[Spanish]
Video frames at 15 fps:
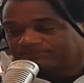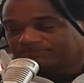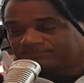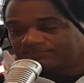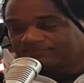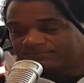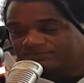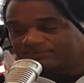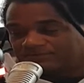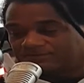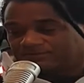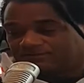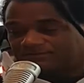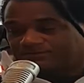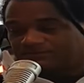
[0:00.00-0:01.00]
días, Hola.
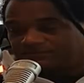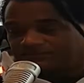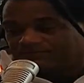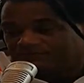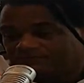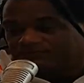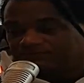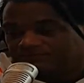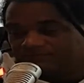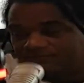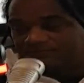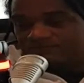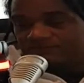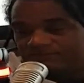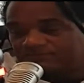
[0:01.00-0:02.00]
cariño. Yo,
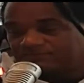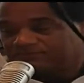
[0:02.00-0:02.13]
yo